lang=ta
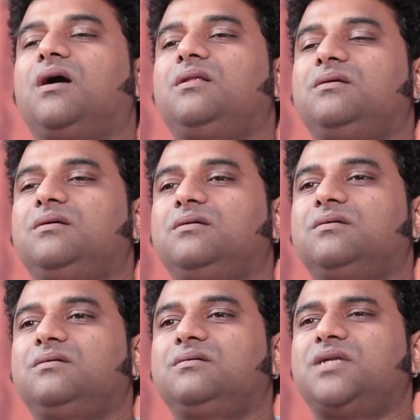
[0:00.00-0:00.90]
அது
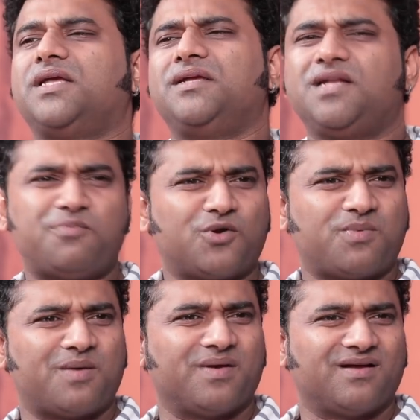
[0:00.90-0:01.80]
டெய்லி
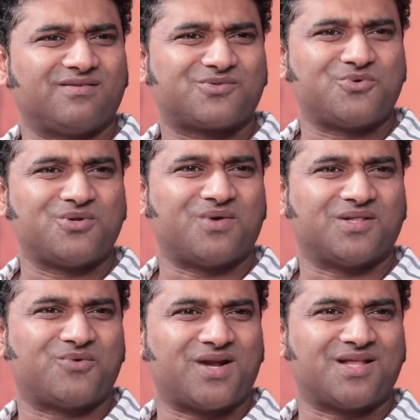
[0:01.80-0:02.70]
போட்டு பார்ப்பேன் ஸ்கூலில்
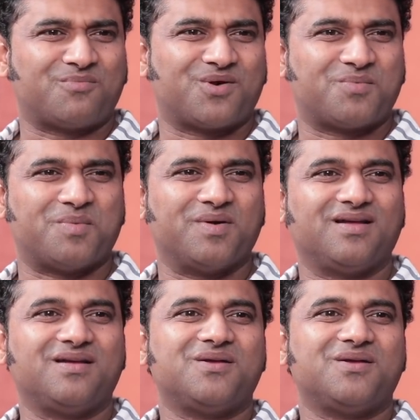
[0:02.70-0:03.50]
வந்த உடனே அதான் போட்டு பார்ப்பேன்